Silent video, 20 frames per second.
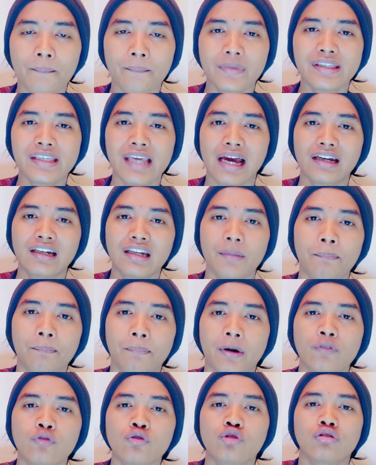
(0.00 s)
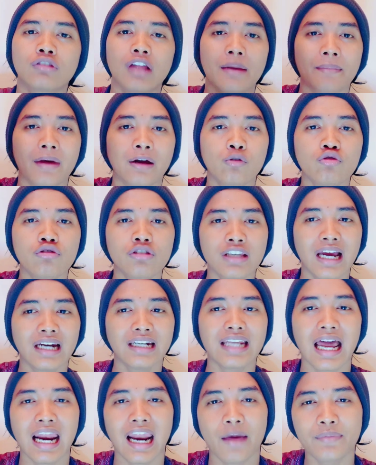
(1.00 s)
menjadi perwujudan manusia
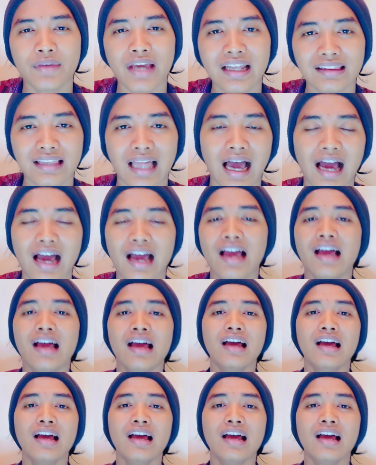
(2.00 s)
di alam nyata.